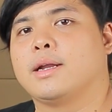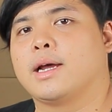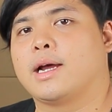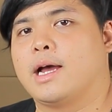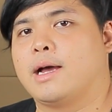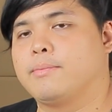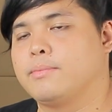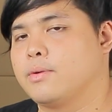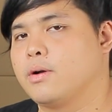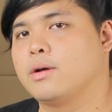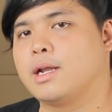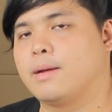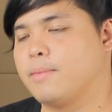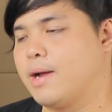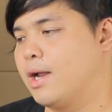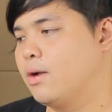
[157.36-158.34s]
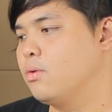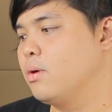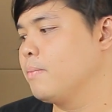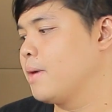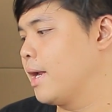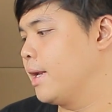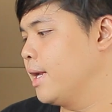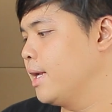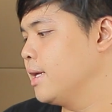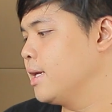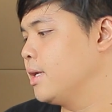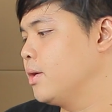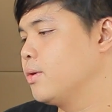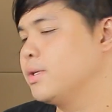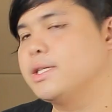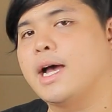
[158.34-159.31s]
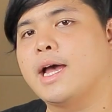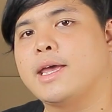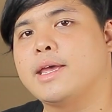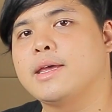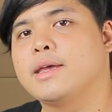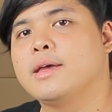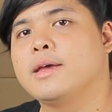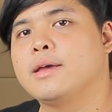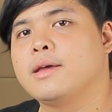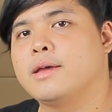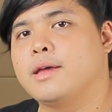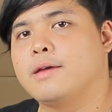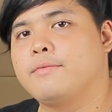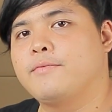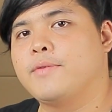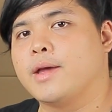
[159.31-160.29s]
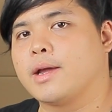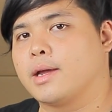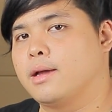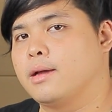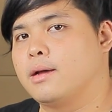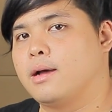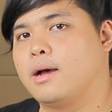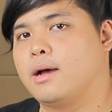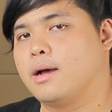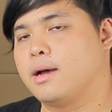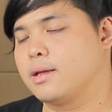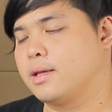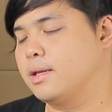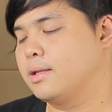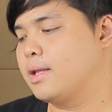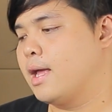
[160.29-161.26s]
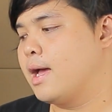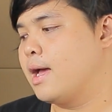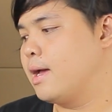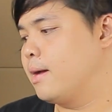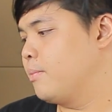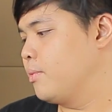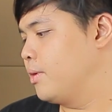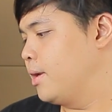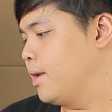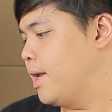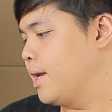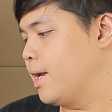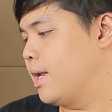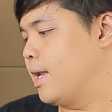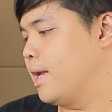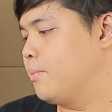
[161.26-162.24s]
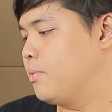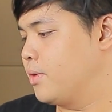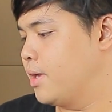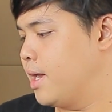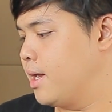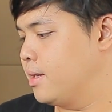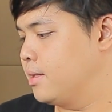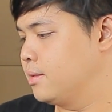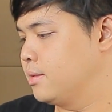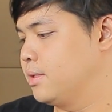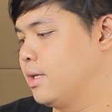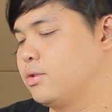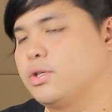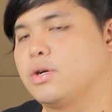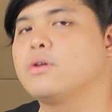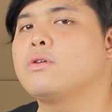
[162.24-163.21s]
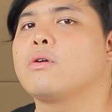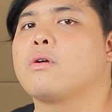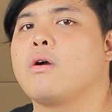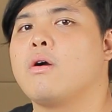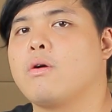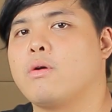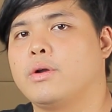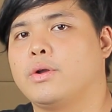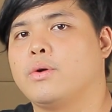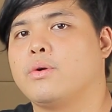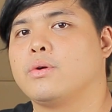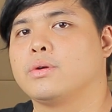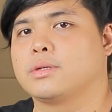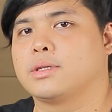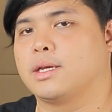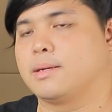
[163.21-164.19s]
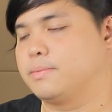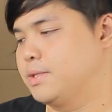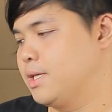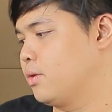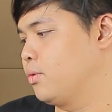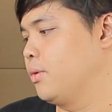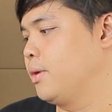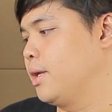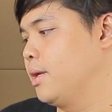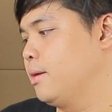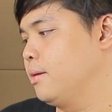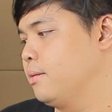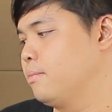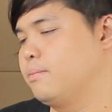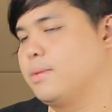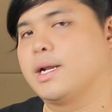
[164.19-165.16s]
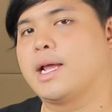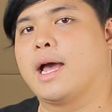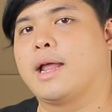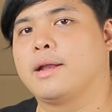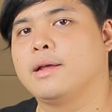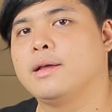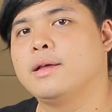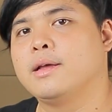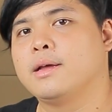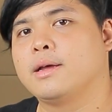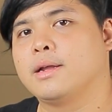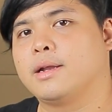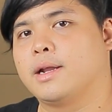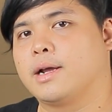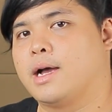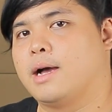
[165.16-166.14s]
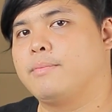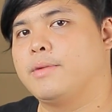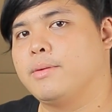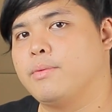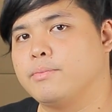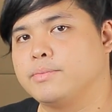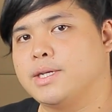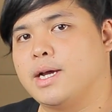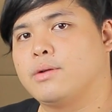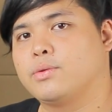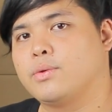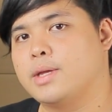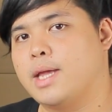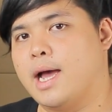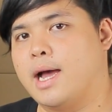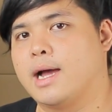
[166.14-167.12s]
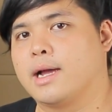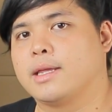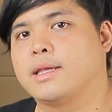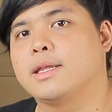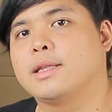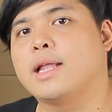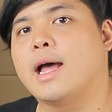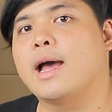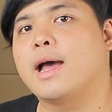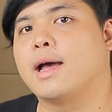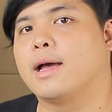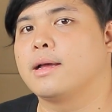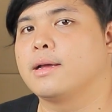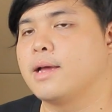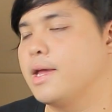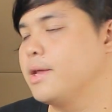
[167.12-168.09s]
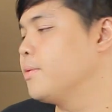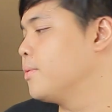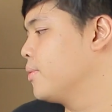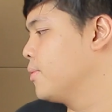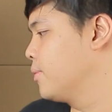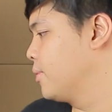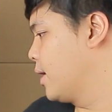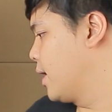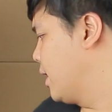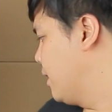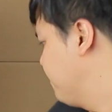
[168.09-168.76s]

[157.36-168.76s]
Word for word: นะครับก็ทำงานร่วมกันได้เลยโดยใช้เอฟเฟกต์กีตาร์โมเดลลิ่งอะไรพวกนี้เราจะก็คอนโทรลเจ้าตัวนี้เหมือนกันนะครับเดี๋ยวผมจะเอาตัวอย่างกีตาร์ให้ดูนะ